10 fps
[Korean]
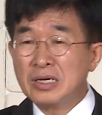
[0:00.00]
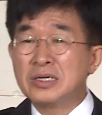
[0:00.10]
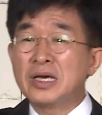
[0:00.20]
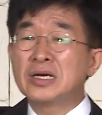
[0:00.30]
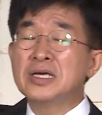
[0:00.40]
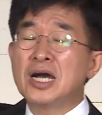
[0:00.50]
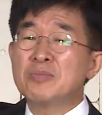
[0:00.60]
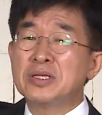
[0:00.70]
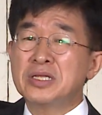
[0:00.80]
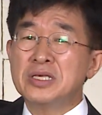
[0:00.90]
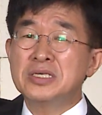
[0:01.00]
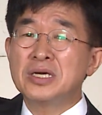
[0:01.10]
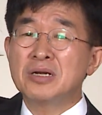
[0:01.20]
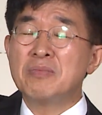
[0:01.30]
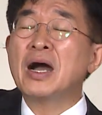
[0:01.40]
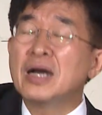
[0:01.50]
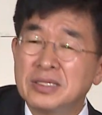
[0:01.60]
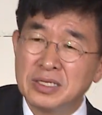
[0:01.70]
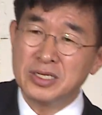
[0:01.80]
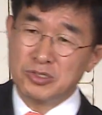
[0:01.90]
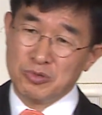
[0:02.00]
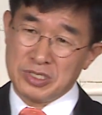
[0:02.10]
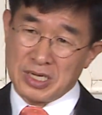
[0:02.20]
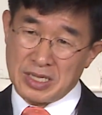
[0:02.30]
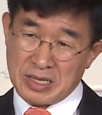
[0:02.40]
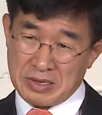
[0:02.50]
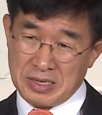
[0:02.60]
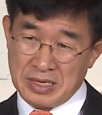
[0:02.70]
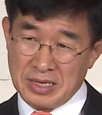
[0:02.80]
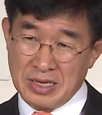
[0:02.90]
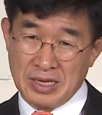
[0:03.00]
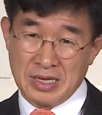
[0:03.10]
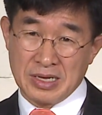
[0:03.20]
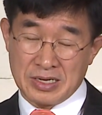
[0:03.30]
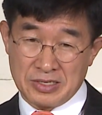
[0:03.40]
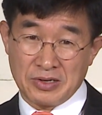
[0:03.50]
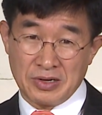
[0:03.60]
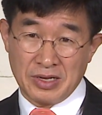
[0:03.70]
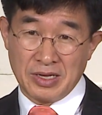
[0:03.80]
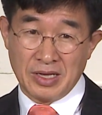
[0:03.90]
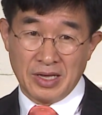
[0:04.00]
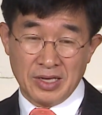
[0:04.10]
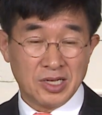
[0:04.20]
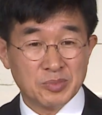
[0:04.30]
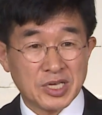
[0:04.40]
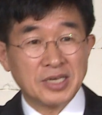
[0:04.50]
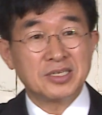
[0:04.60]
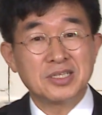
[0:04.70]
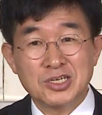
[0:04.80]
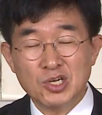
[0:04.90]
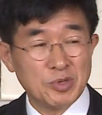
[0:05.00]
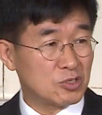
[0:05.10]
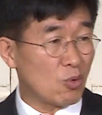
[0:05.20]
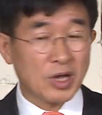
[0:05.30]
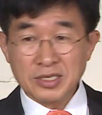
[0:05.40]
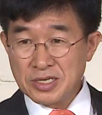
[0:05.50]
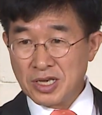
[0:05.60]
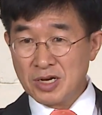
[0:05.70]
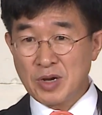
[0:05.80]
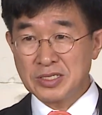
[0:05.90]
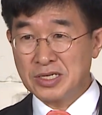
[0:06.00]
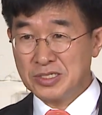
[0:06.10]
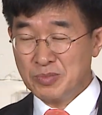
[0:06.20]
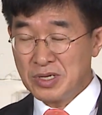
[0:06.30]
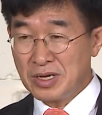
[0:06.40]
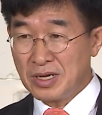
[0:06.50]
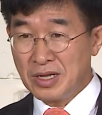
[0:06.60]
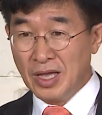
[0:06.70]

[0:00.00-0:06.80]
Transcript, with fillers: 그게 그 양반들의 인생을 망가뜨릴 수 있잖아요. 그죠? 여러분 자식들 키우면 똑같이 경험하지 않습니까?